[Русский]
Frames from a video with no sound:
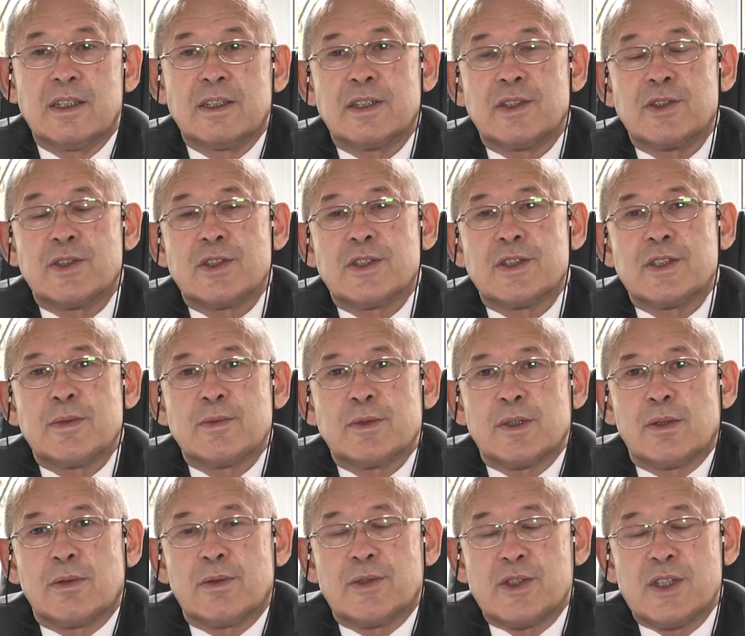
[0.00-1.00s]
Значит, с ним
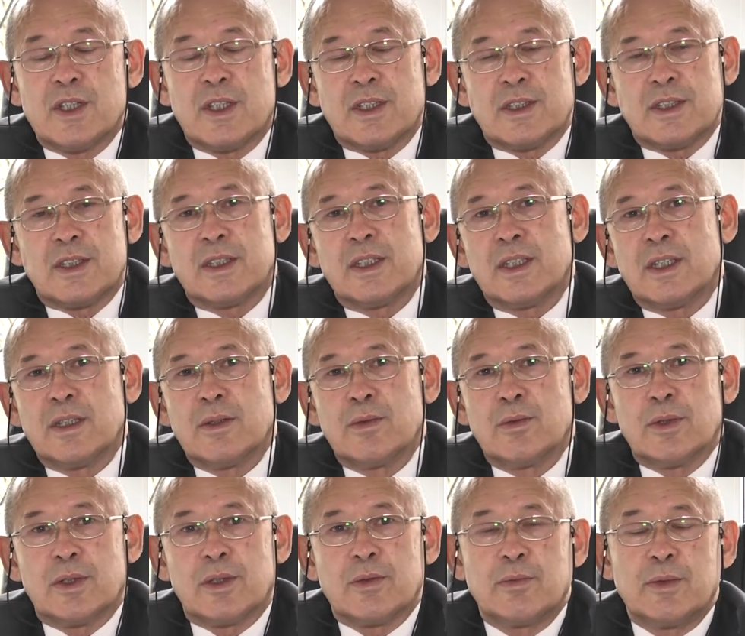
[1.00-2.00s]
заключается
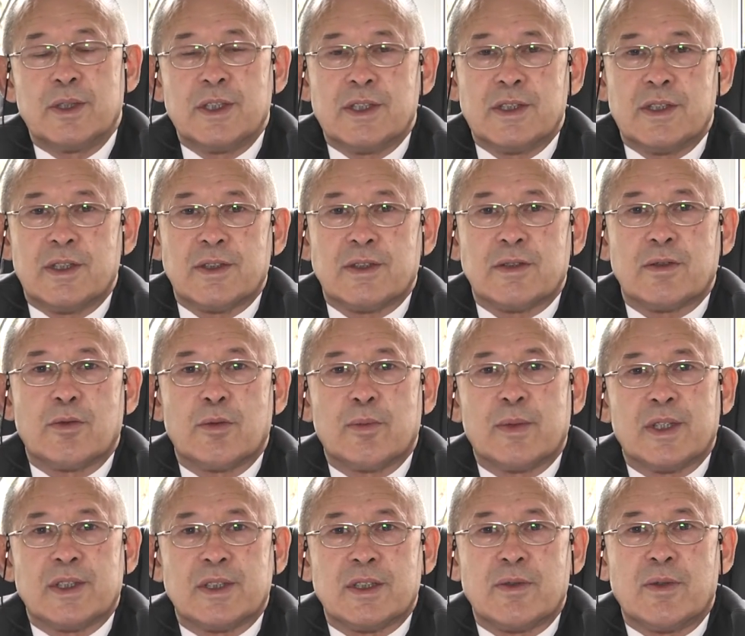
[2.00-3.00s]
договор Министерством
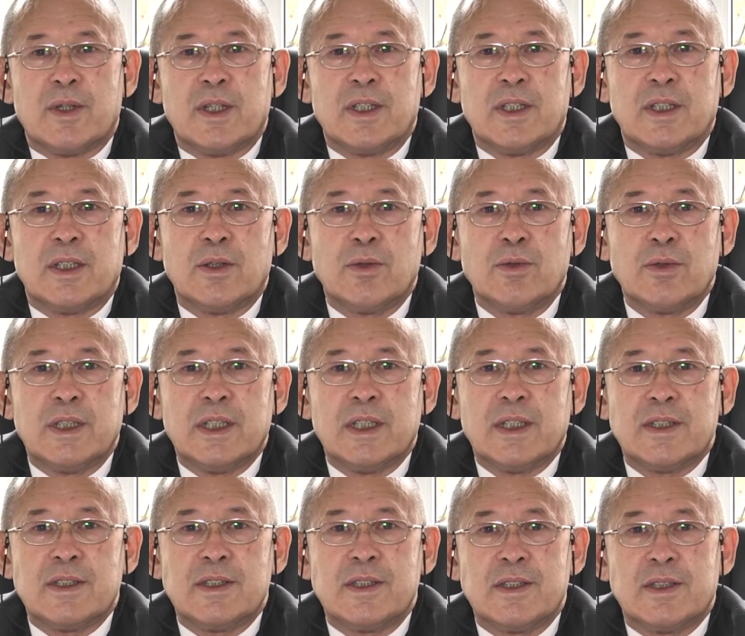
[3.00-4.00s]
образования и науки
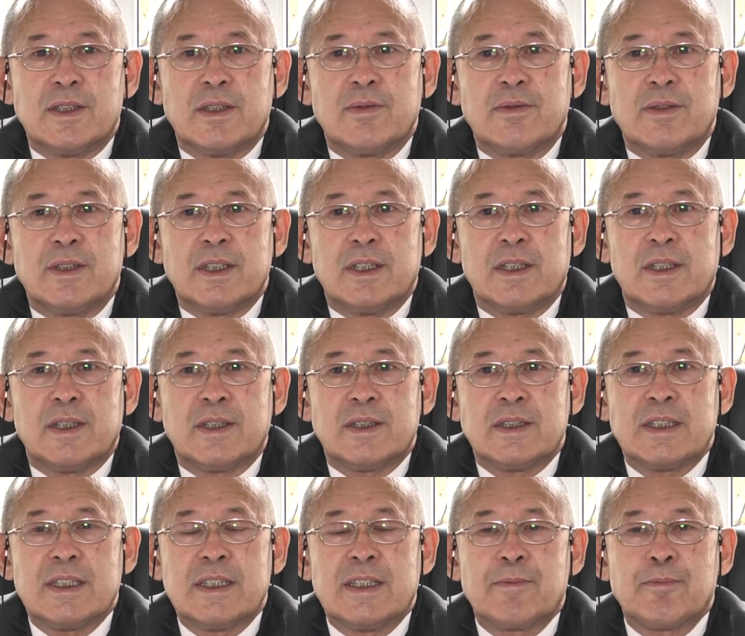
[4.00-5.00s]
Российской
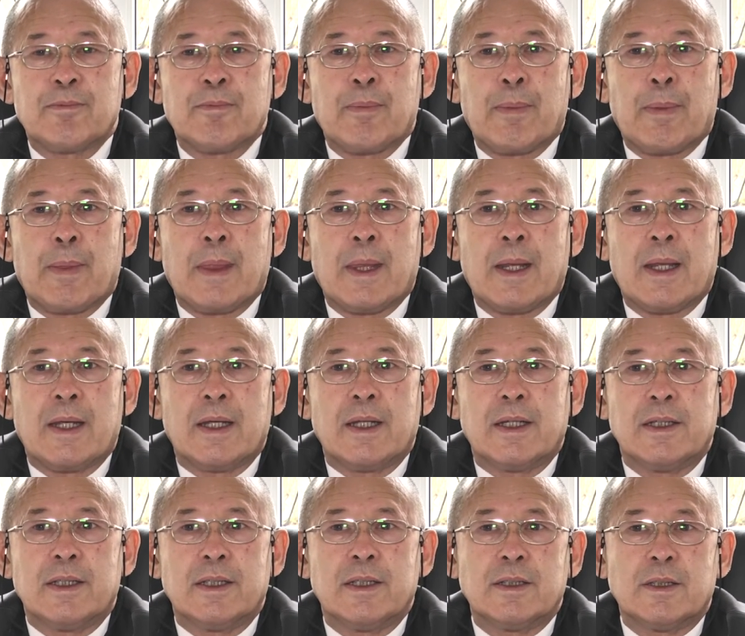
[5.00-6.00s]
Федерации.
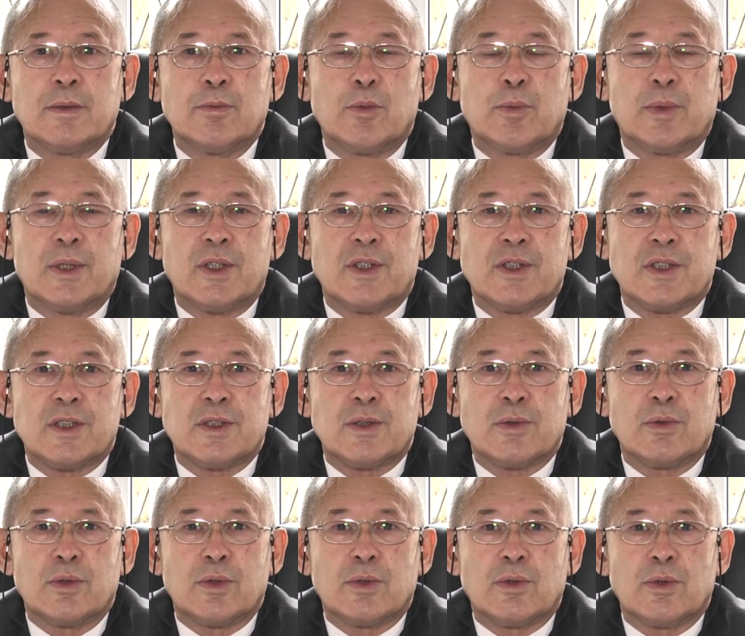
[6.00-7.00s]
И этому
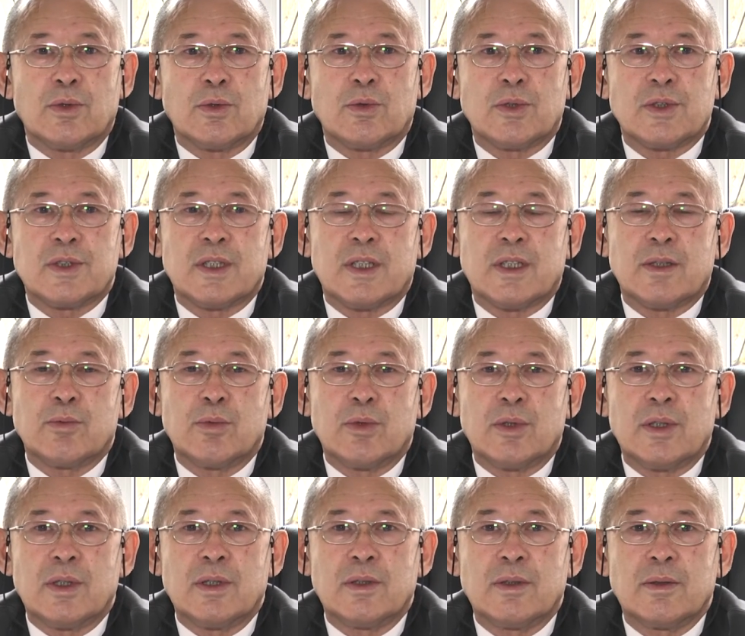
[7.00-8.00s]
предшествует конкурсный
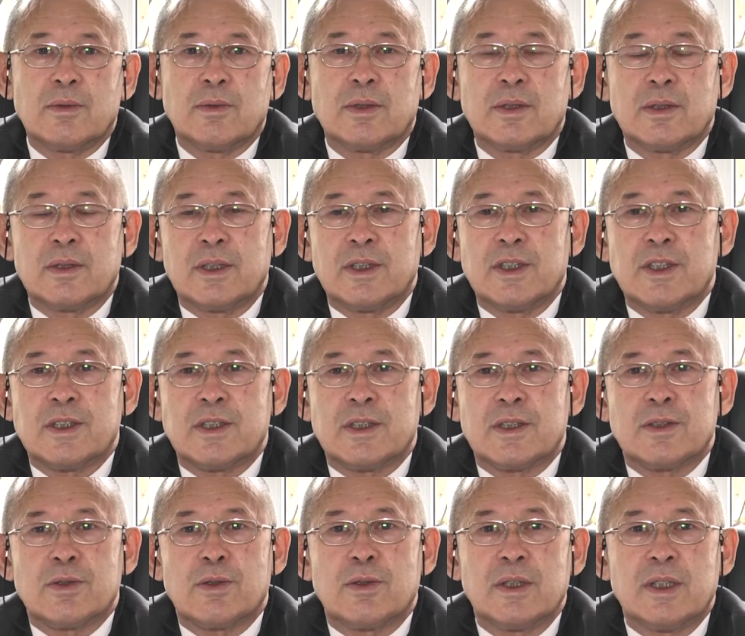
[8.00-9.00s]
отбор
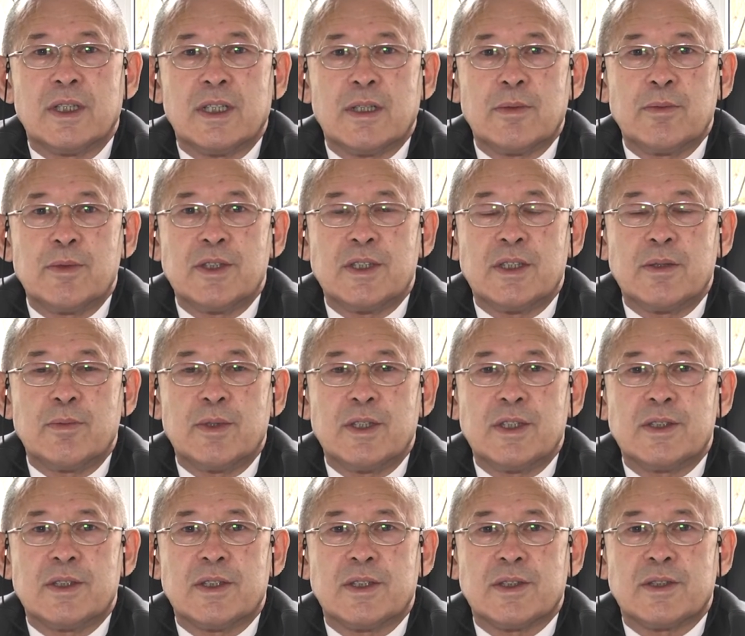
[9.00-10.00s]
аттестационной комиссии
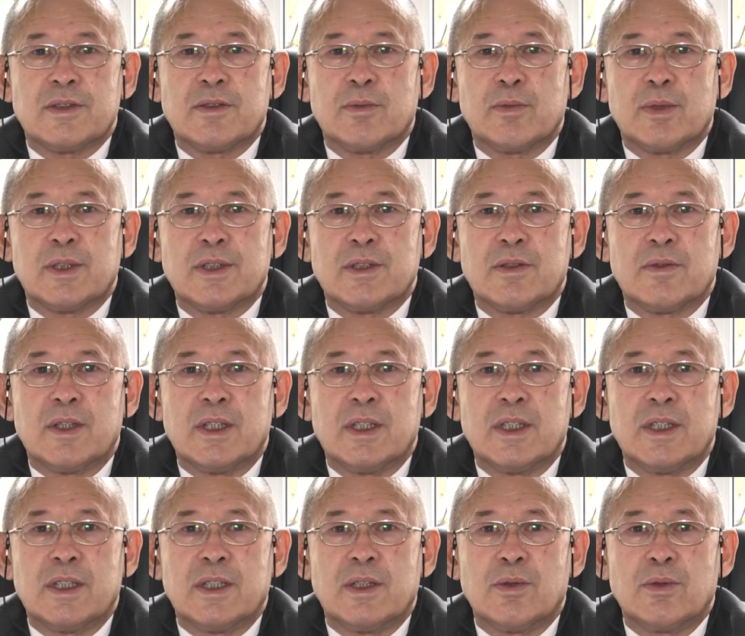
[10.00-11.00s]
Министерства
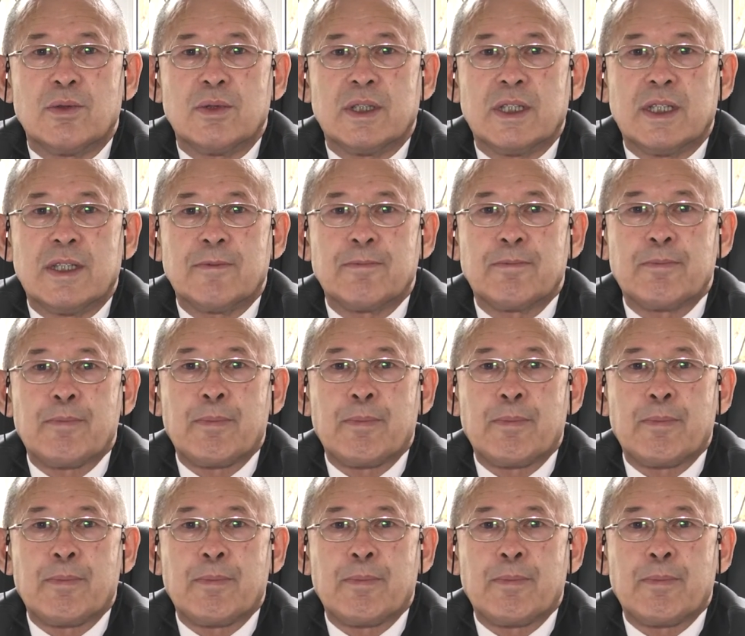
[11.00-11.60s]
образования и науки.